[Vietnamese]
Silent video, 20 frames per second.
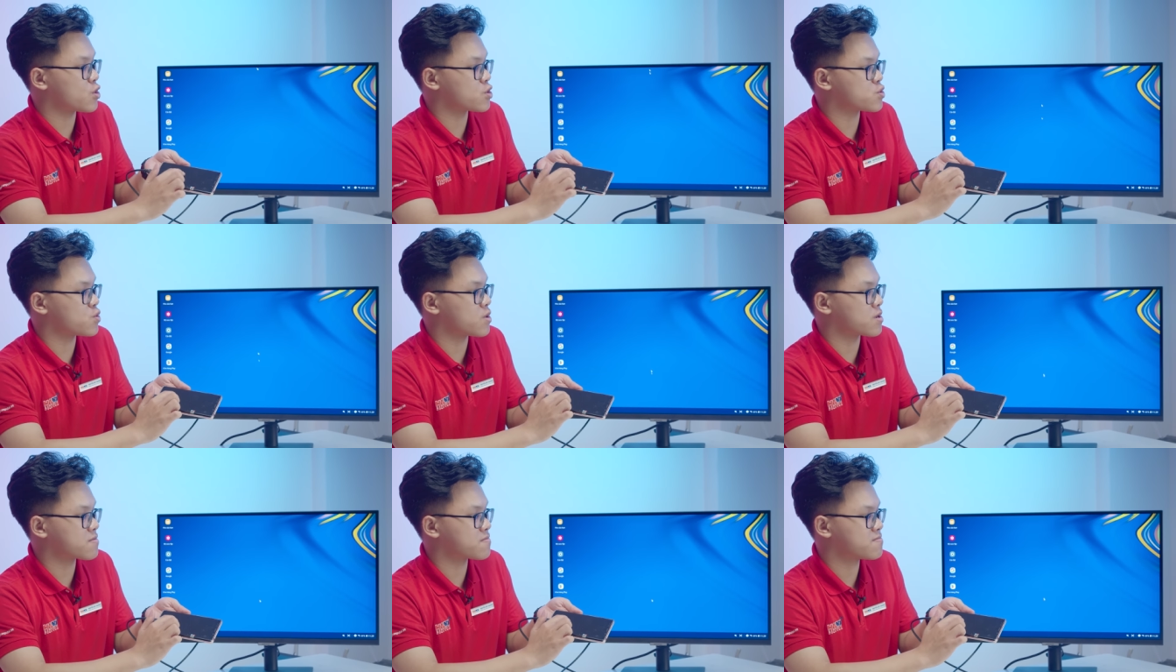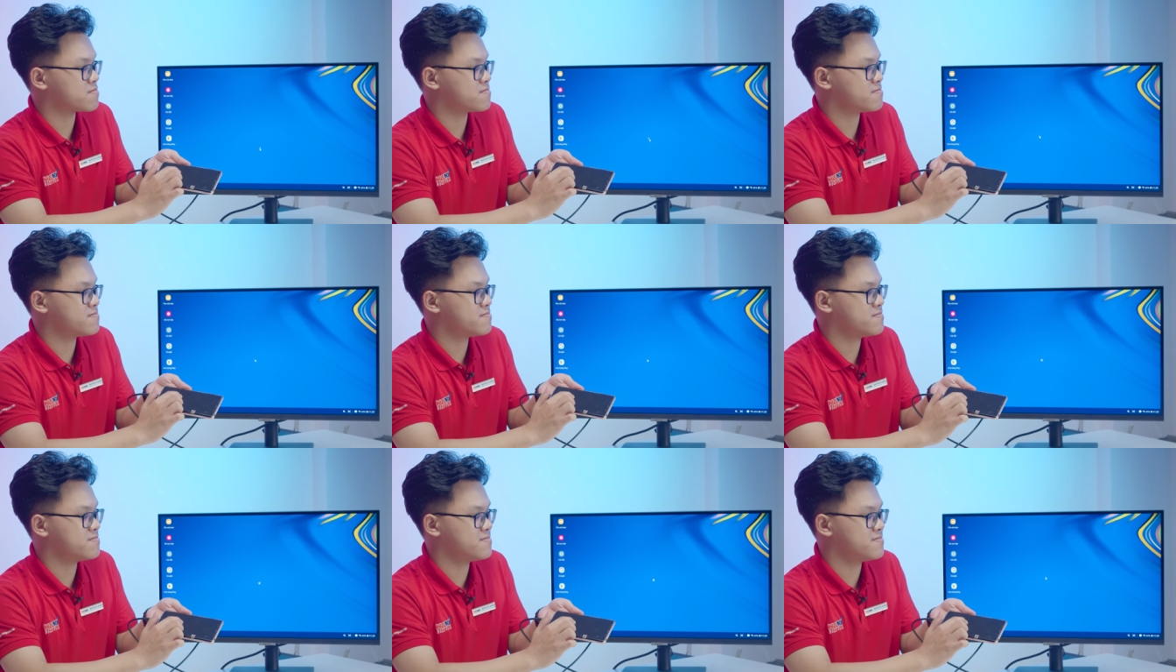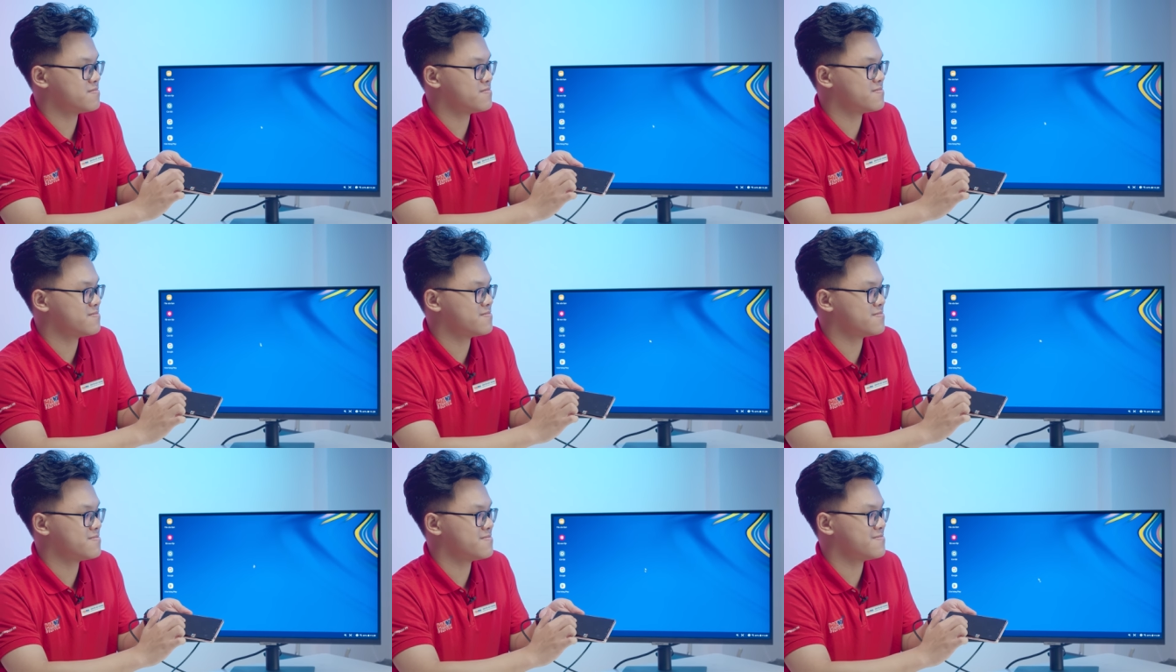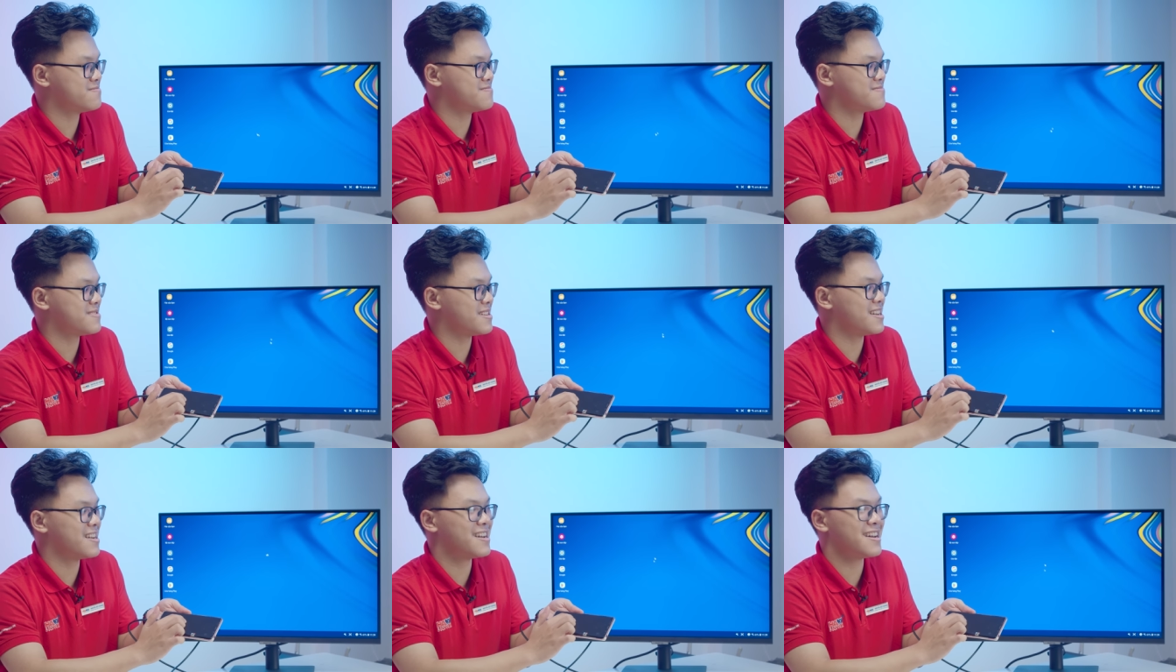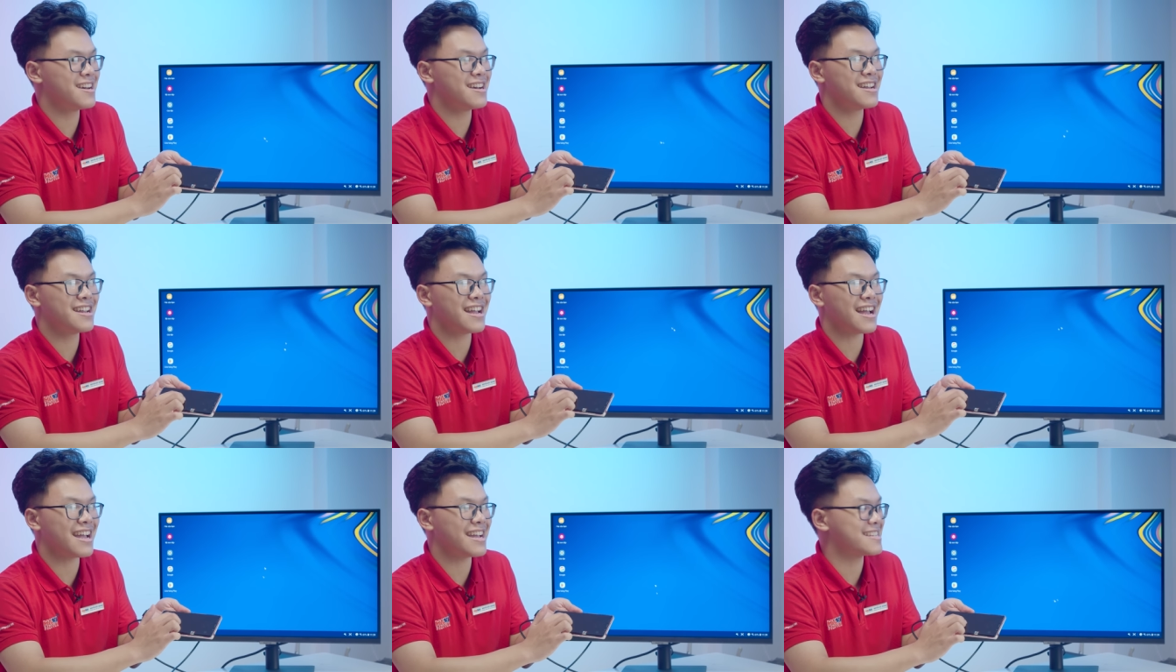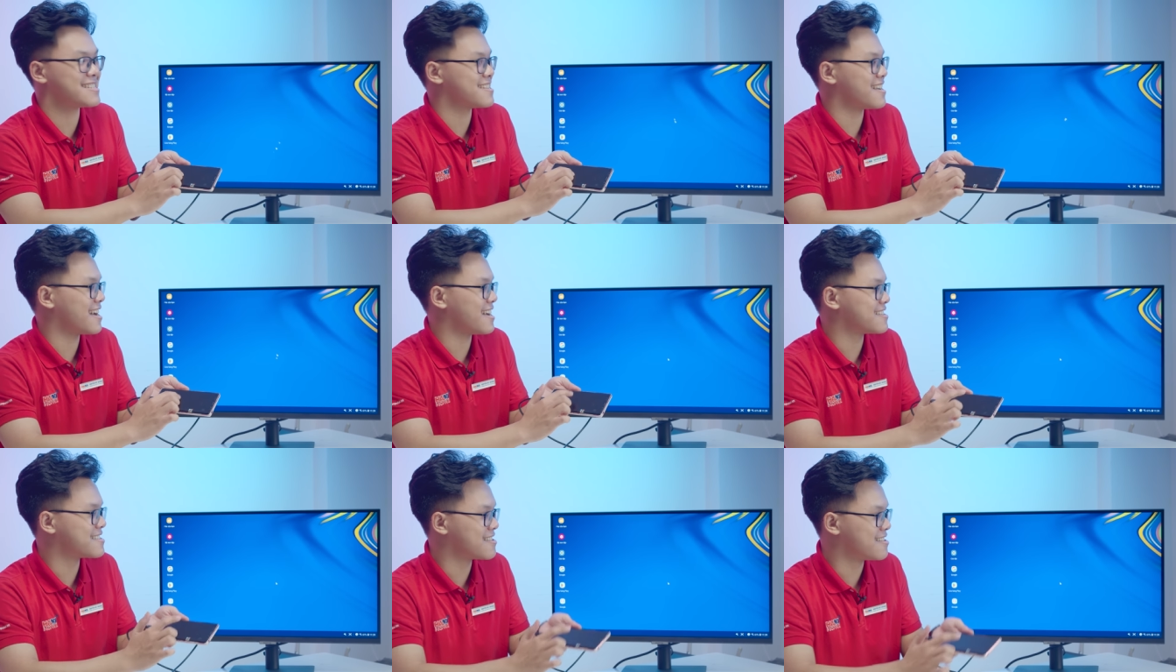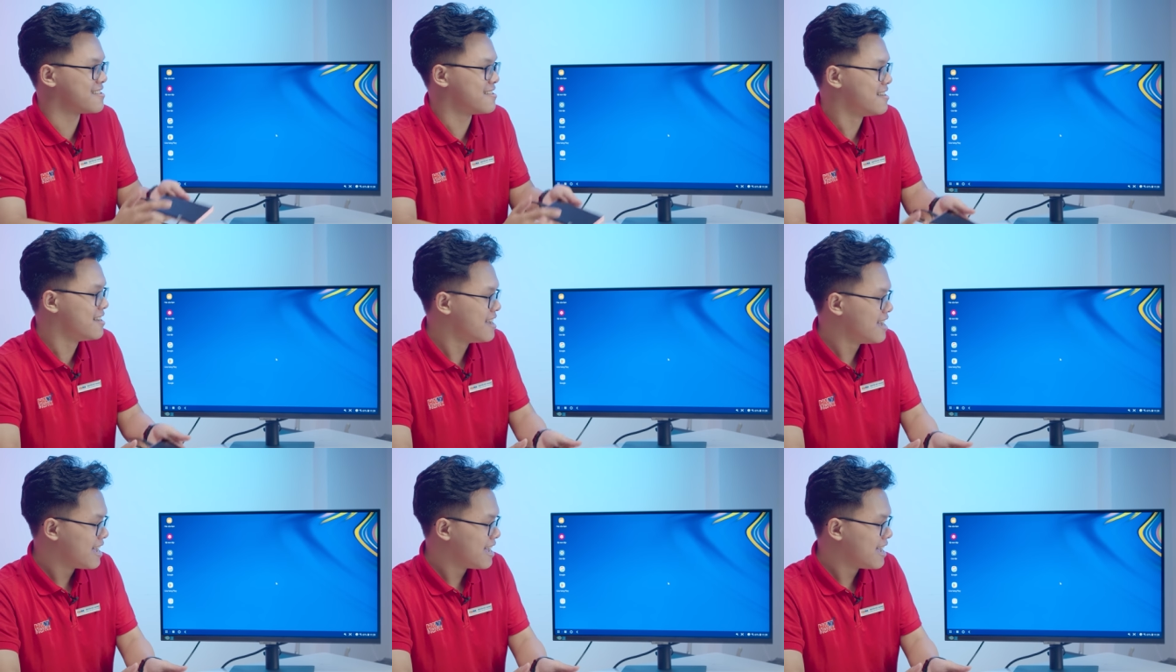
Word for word: trò chuột. Uhm, đấy, hay chưa, hay chưa.